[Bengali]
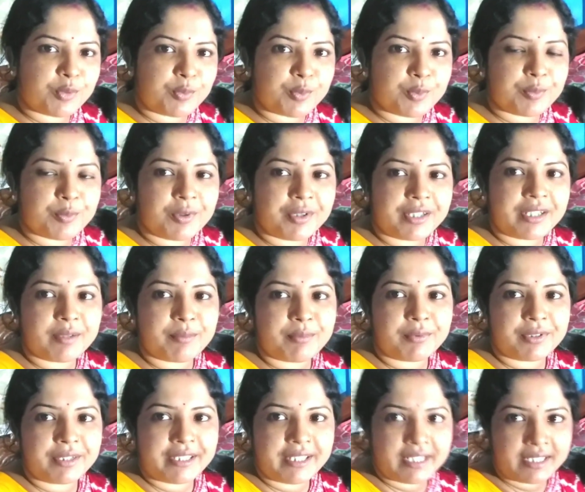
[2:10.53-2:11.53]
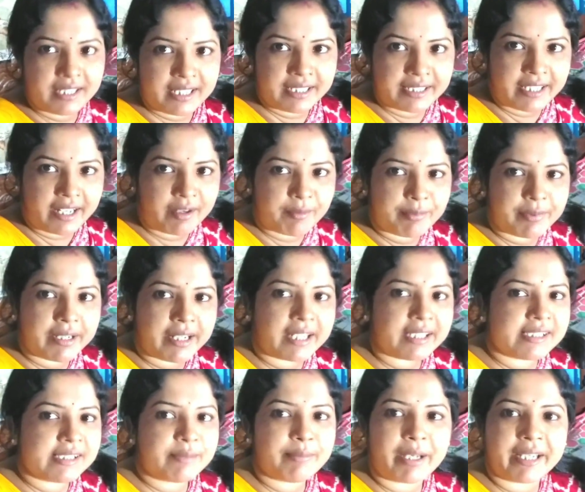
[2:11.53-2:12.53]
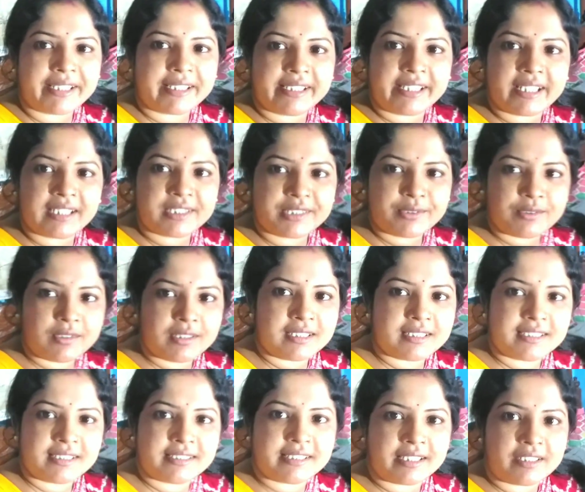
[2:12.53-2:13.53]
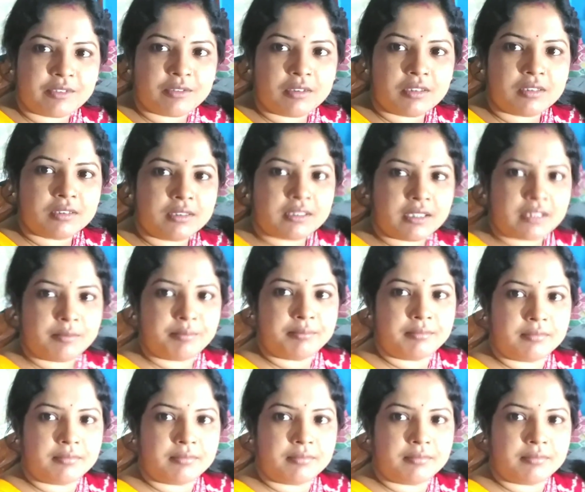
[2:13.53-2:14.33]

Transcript: একটু বইটা পড়িয়ে দেয় তারপরে আর যা বাকি কাজগুলো আছে সেগুলো হচ্ছে